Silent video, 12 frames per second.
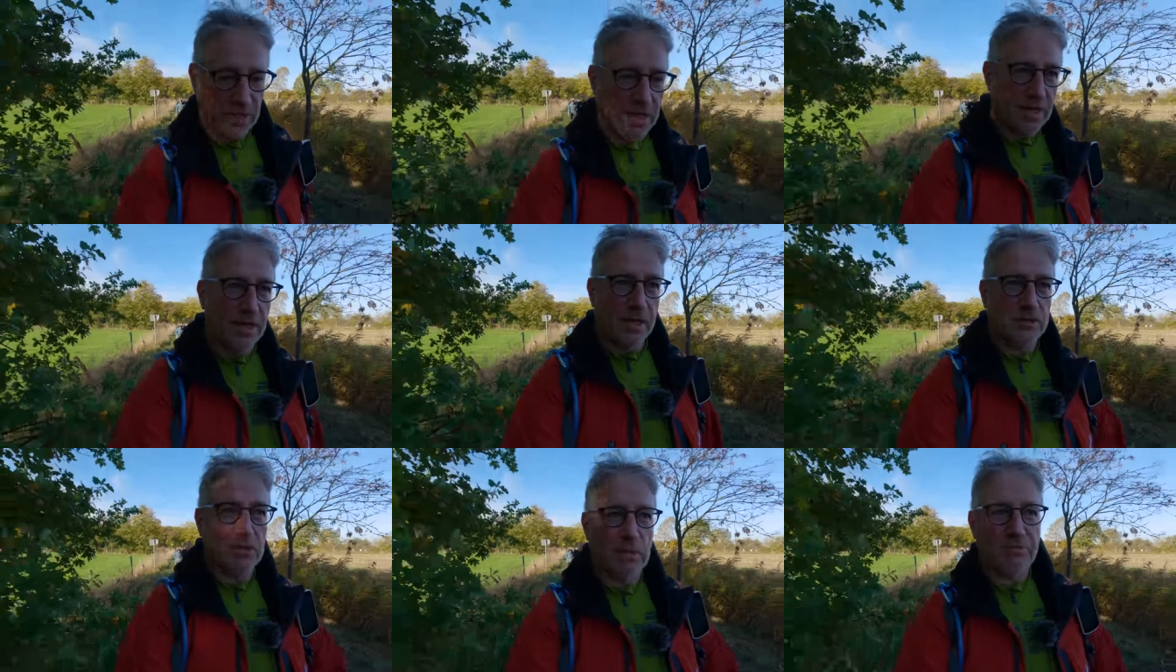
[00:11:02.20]
hier.
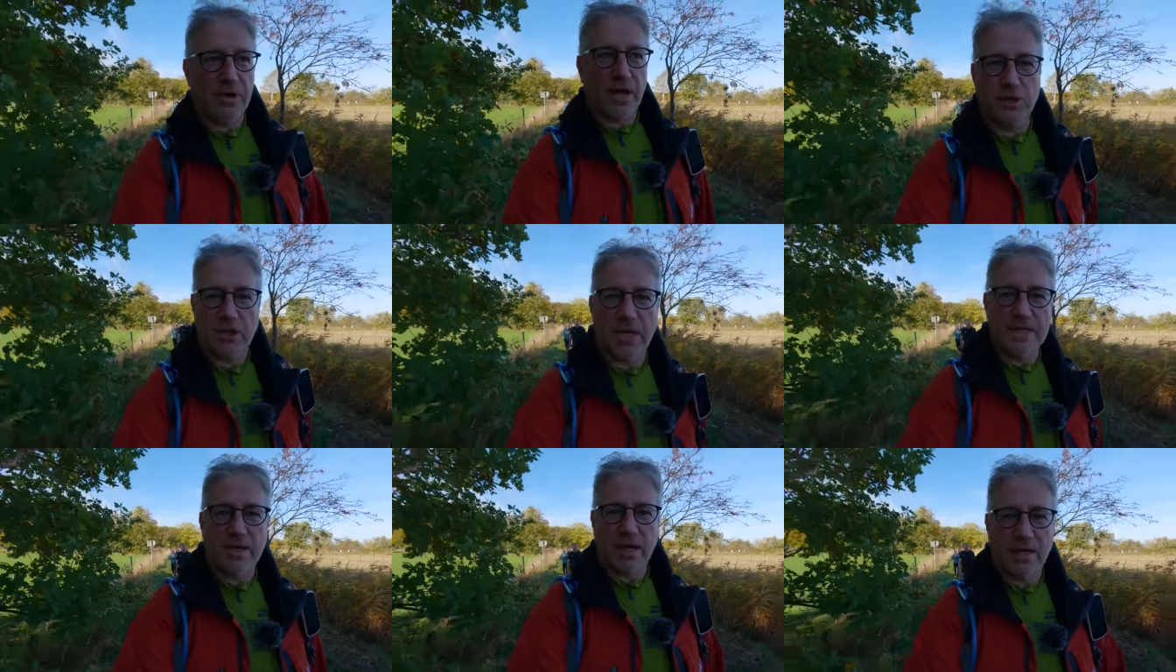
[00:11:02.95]
Also lieber
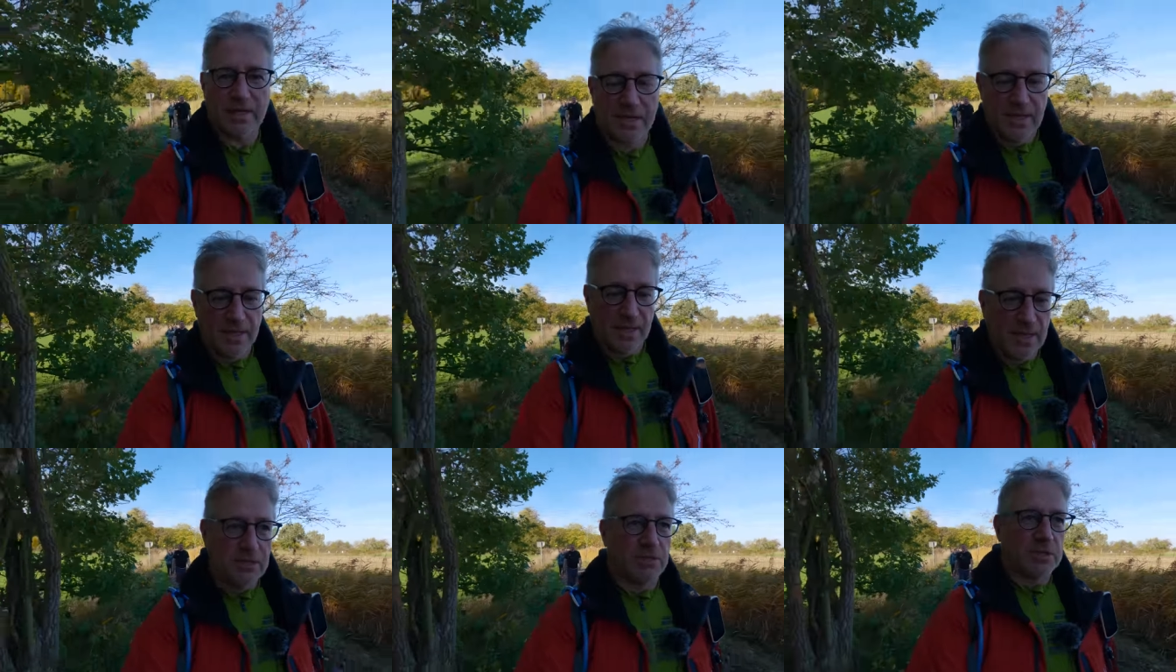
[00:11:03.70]
Veranstalter,
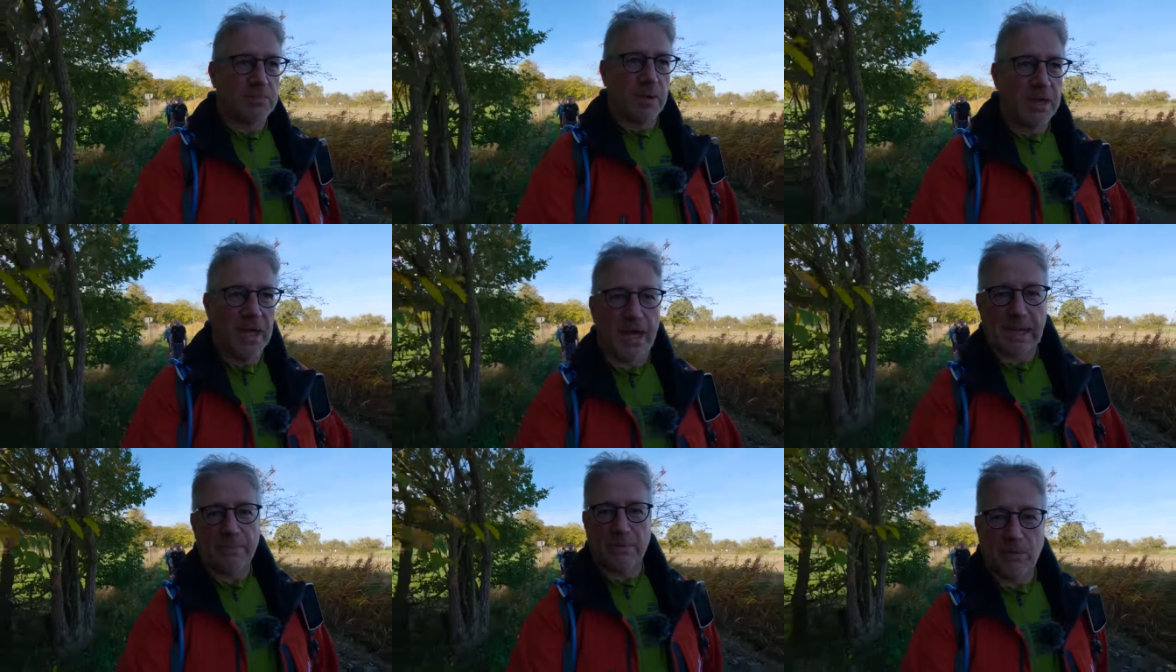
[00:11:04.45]
vor zwei
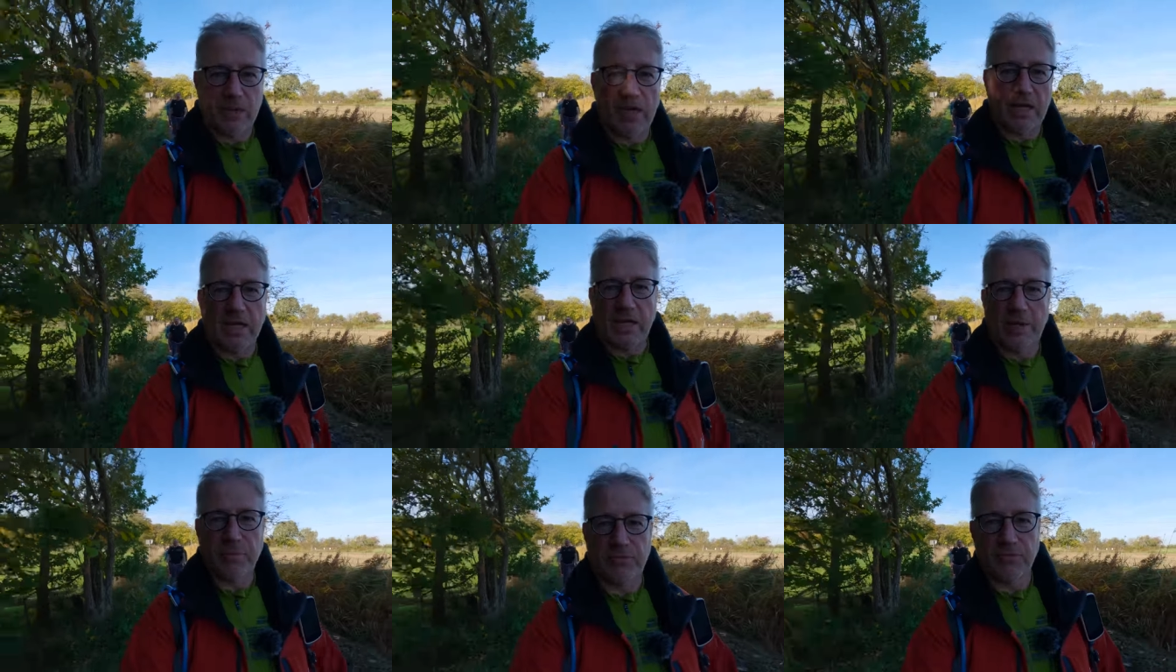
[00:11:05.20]
Jahren gab es immer noch hier die
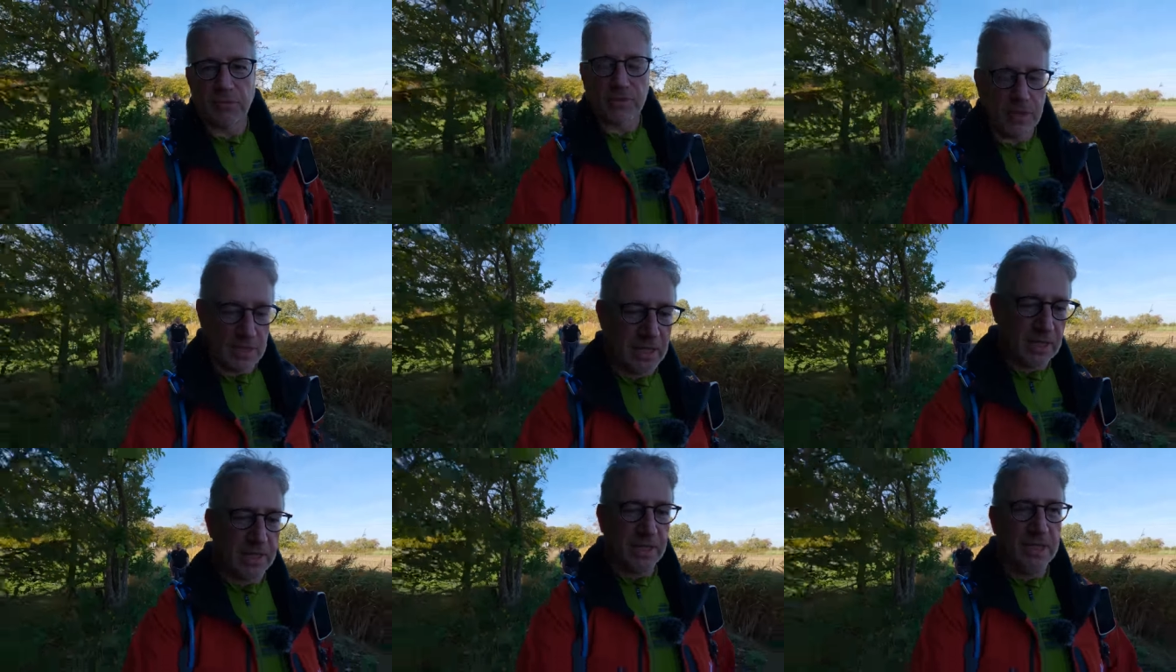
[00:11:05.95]
kleinen Mettwürstchen.
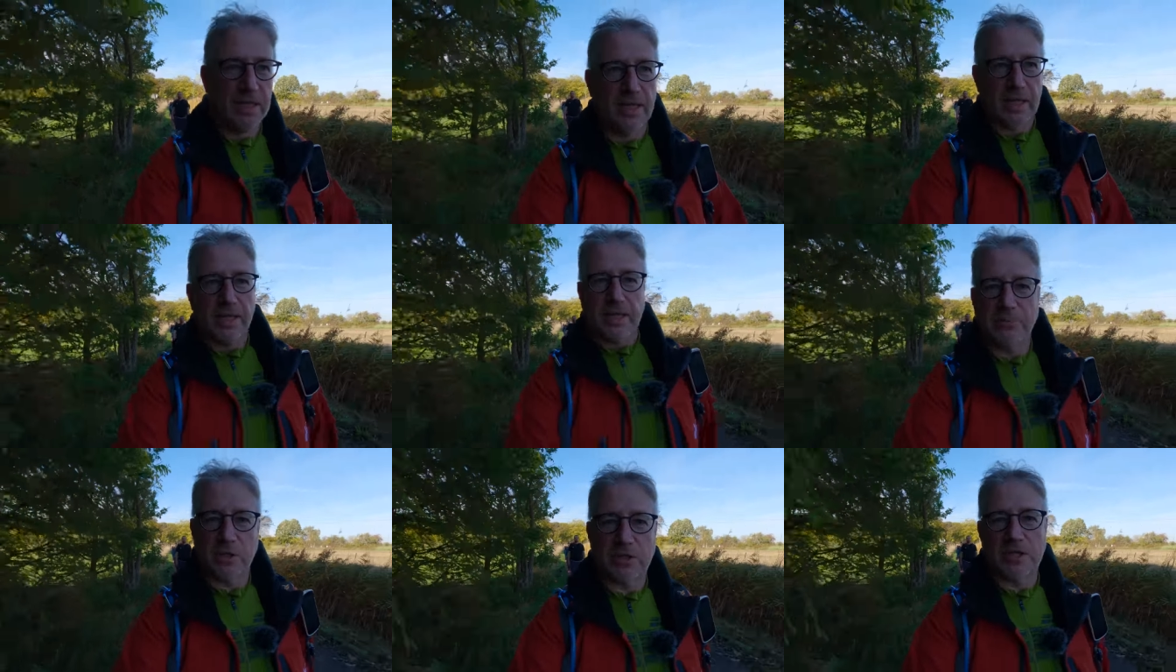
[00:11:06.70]

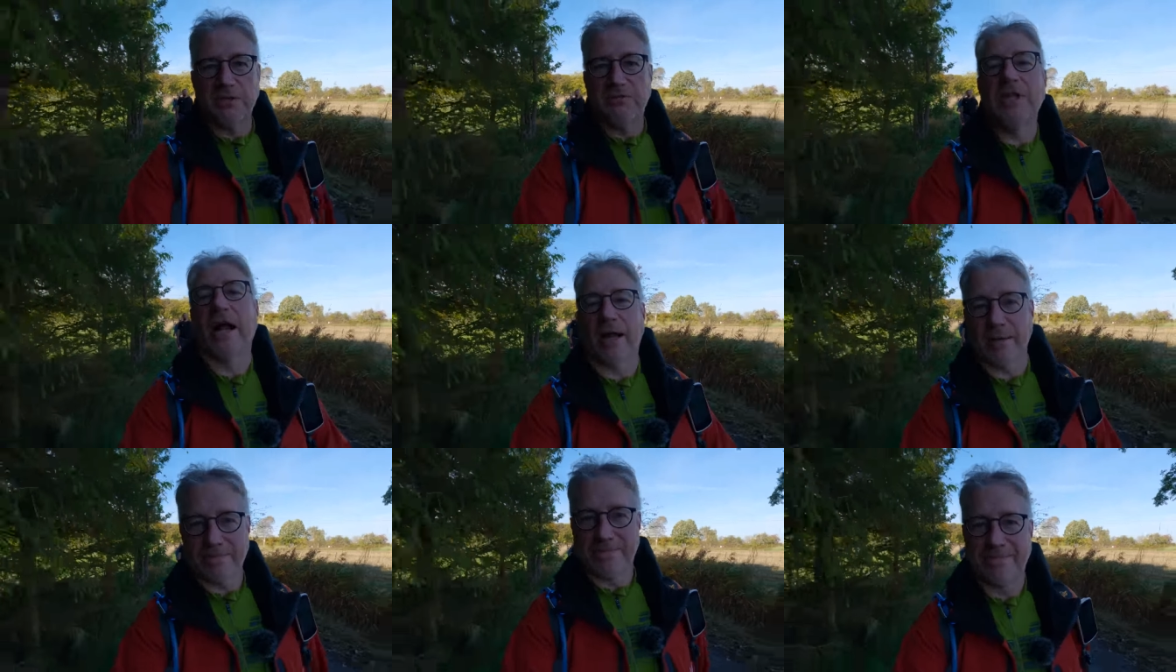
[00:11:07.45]
Ich möchte sie wieder
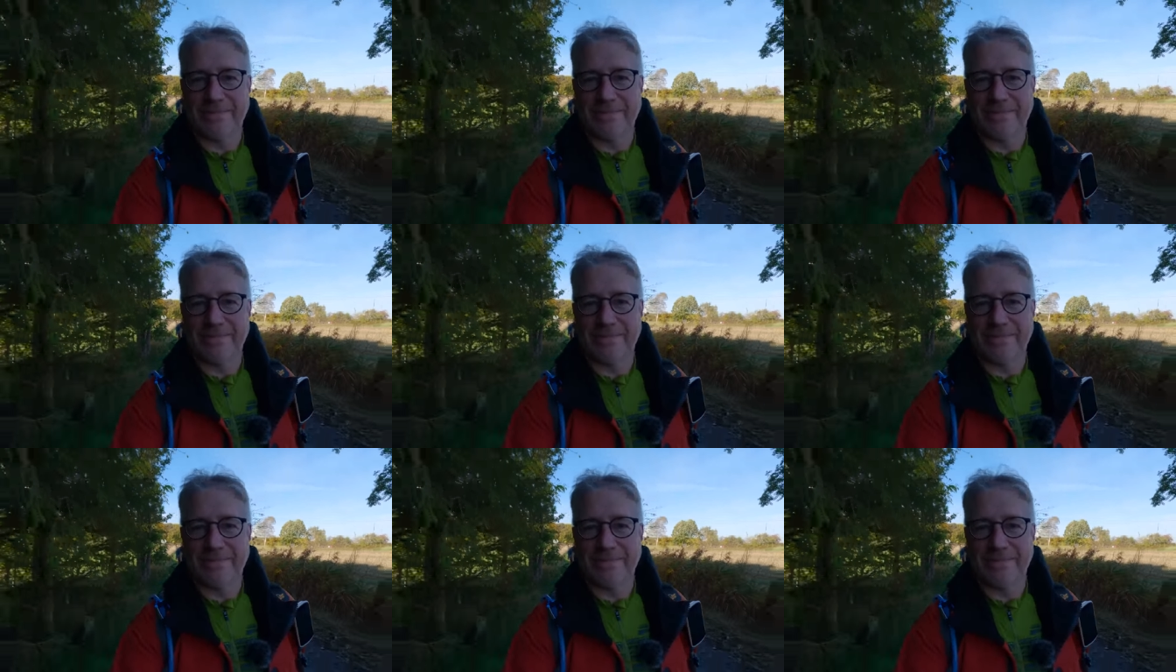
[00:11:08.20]
haben.